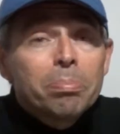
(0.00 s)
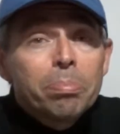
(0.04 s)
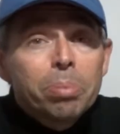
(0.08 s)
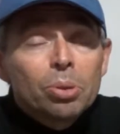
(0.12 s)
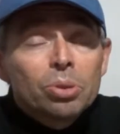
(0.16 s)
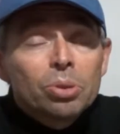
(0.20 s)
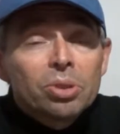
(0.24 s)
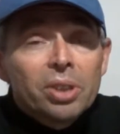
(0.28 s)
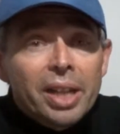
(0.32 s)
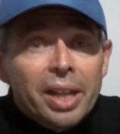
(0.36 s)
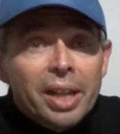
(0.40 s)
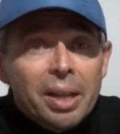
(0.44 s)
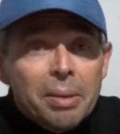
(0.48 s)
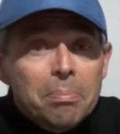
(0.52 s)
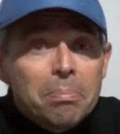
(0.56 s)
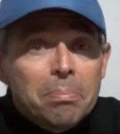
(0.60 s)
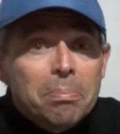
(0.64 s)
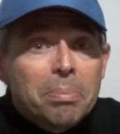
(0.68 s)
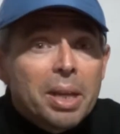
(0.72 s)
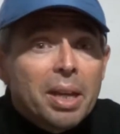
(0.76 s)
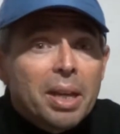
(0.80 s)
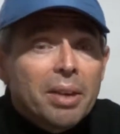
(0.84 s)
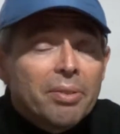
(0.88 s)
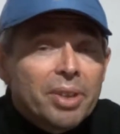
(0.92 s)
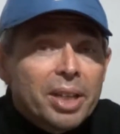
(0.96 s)

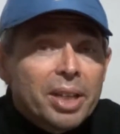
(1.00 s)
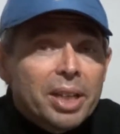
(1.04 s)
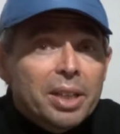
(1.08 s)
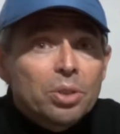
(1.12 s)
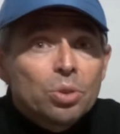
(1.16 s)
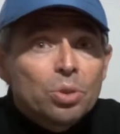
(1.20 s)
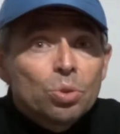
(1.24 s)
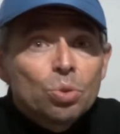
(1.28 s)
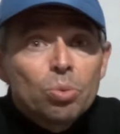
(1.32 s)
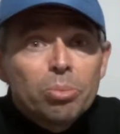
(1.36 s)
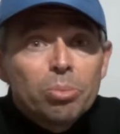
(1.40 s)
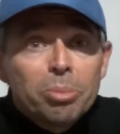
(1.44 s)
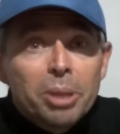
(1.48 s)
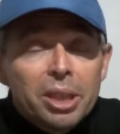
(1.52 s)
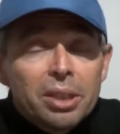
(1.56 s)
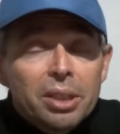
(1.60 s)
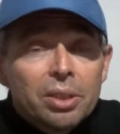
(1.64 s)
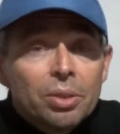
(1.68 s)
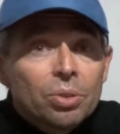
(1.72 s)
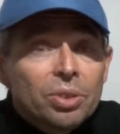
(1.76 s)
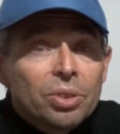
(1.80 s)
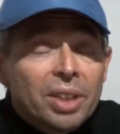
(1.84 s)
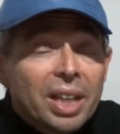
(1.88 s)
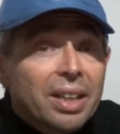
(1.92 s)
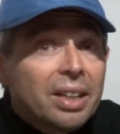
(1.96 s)
potrebbe aver
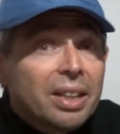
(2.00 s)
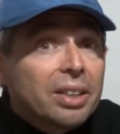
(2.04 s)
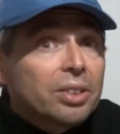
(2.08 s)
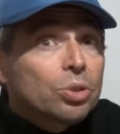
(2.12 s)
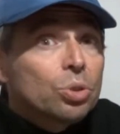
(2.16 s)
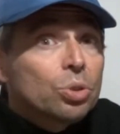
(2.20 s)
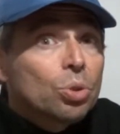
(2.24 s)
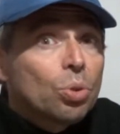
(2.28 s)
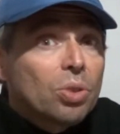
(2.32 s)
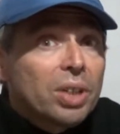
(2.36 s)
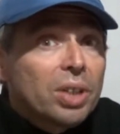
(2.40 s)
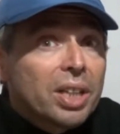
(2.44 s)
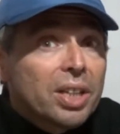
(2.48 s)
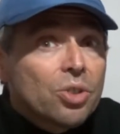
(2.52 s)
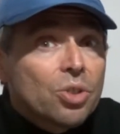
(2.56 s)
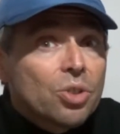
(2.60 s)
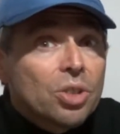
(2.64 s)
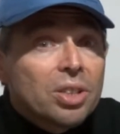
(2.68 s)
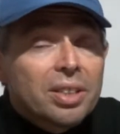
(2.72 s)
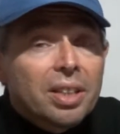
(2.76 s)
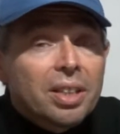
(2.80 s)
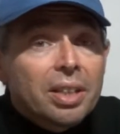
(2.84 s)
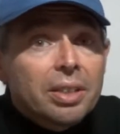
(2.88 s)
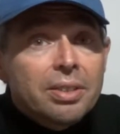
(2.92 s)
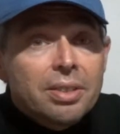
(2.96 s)
subito delle
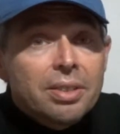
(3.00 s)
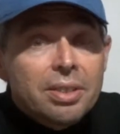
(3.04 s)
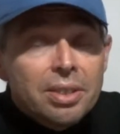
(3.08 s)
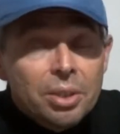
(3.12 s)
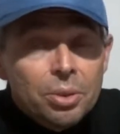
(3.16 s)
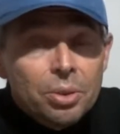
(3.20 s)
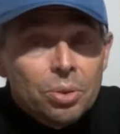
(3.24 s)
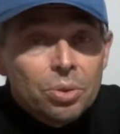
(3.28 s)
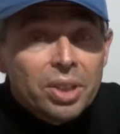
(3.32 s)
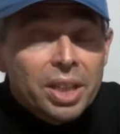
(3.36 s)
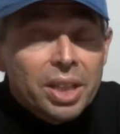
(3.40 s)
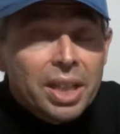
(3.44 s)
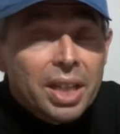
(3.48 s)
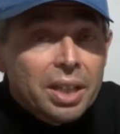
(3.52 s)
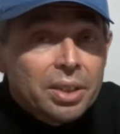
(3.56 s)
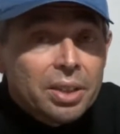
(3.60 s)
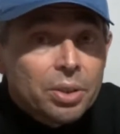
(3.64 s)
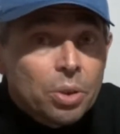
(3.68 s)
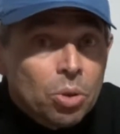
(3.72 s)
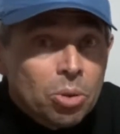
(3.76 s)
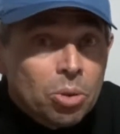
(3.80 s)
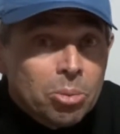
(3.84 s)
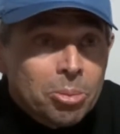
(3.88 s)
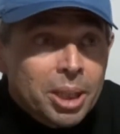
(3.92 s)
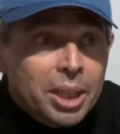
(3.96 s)
sollecitazioni
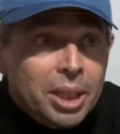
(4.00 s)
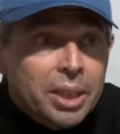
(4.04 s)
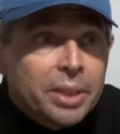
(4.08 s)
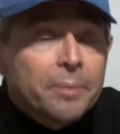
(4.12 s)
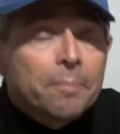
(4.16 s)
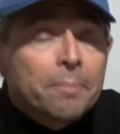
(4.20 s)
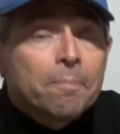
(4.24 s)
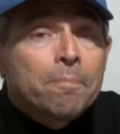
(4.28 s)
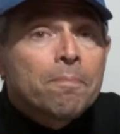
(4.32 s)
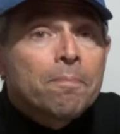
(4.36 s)
anomale.